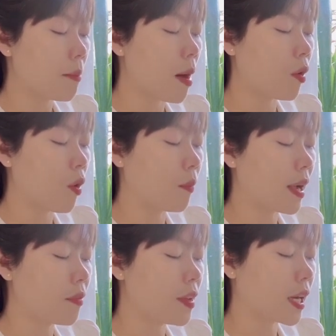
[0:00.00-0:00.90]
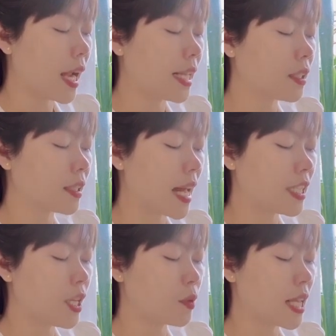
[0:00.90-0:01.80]
bao gồm cả việc anh từng
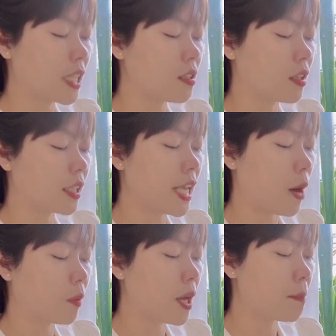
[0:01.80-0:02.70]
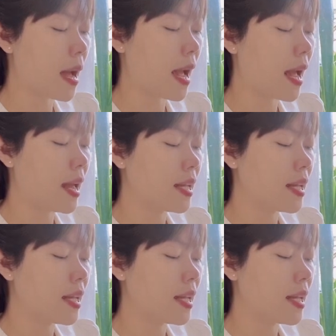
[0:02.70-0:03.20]
đạt nhiều giải thưởng khi học cấp 3,